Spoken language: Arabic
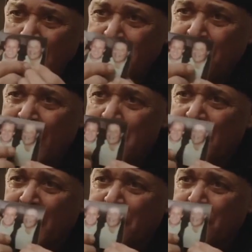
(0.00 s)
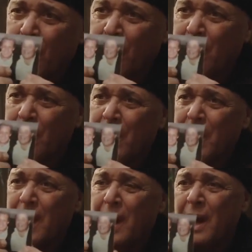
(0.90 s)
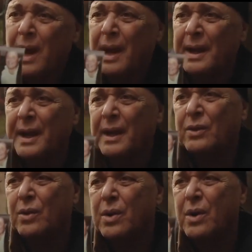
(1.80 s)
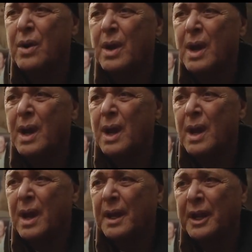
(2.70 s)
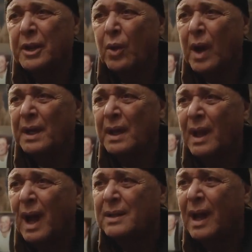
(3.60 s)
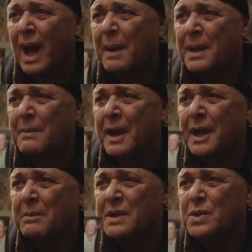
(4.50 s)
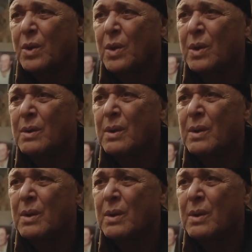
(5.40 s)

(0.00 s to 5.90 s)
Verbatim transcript: كتفي جنب كتفه يا ريته يا ريته كان اتقطع قبل ما يلمسه